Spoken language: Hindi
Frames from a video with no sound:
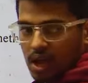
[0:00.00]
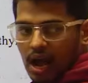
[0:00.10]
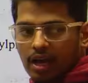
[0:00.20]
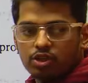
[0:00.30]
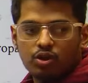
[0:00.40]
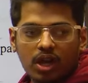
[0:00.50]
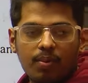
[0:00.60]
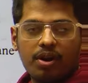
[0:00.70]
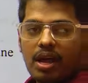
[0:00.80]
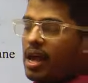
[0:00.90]
आइसो क्या
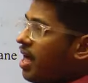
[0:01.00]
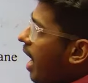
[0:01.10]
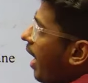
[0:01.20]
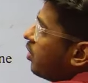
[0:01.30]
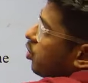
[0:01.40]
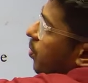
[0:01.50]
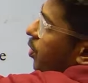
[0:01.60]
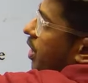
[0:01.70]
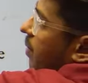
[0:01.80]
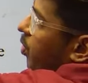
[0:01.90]
बोल रहा है
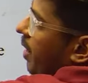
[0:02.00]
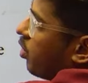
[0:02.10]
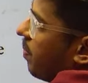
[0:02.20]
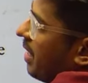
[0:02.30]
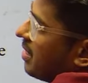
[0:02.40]
आइसोब्यूटाइल ब्रोमाइड तो पहले